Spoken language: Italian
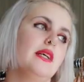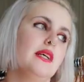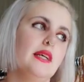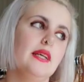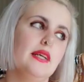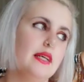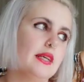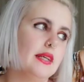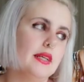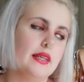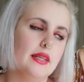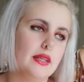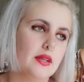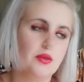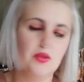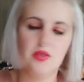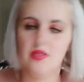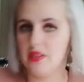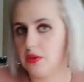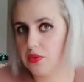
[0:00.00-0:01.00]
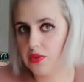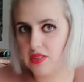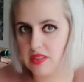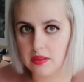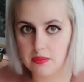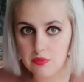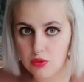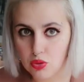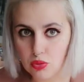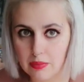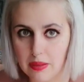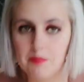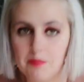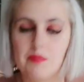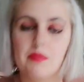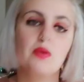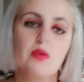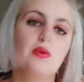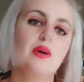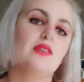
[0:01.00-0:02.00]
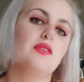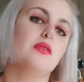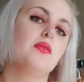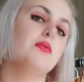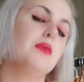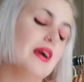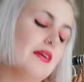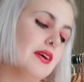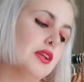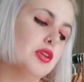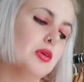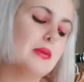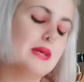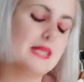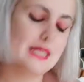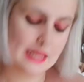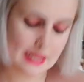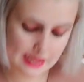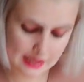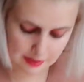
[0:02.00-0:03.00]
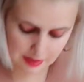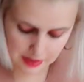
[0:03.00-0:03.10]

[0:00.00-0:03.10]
eh, costano così insomma, questo è fatto abbastanza